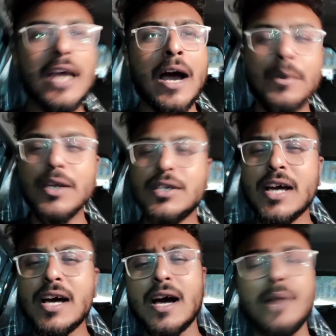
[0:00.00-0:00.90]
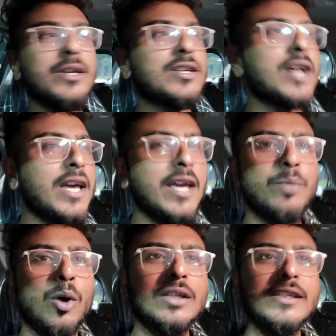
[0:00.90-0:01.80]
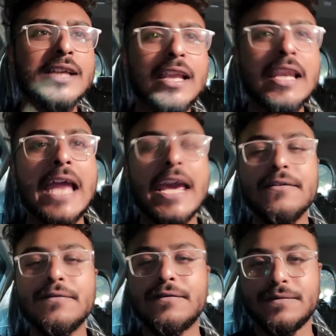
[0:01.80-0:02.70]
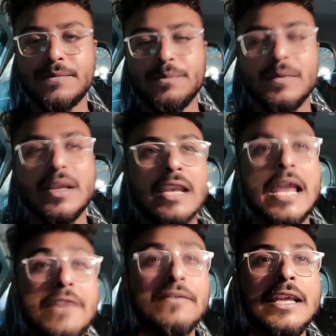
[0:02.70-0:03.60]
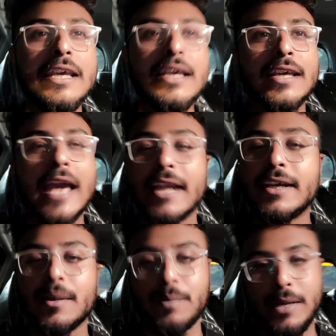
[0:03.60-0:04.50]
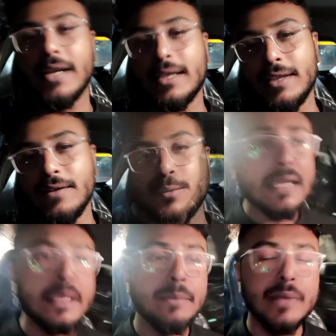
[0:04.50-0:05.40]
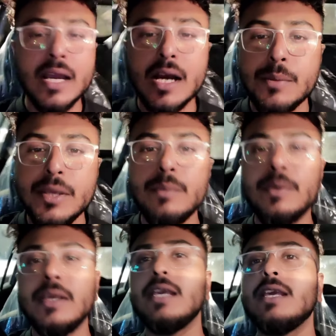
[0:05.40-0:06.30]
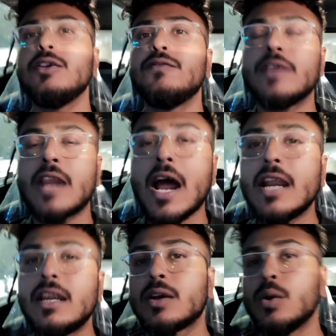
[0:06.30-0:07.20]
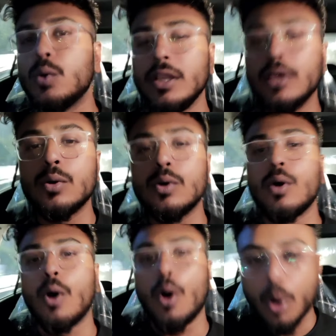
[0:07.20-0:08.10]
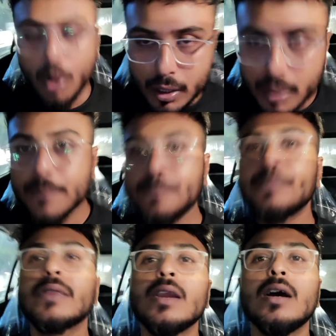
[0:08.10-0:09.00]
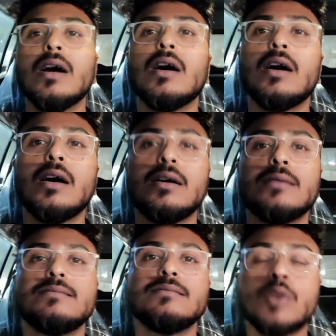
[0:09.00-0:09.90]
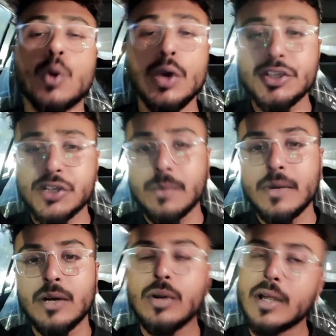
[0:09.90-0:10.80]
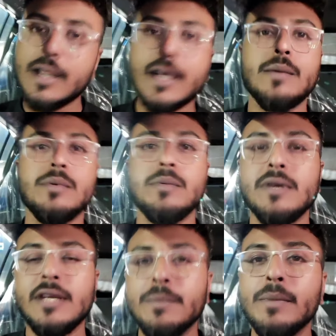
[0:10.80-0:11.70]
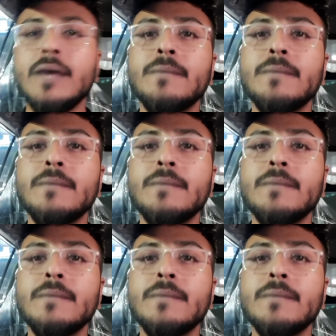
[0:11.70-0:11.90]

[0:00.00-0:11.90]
हमेशा हमेशा एक बहुत ही ज़्यादा लाइव लाइवली कैरेक्टर प्ले करते थे वो टीम ने अभी भी विराट कोहली को और um, रोहित शर्मा को रख रखा है अभी भी टीम में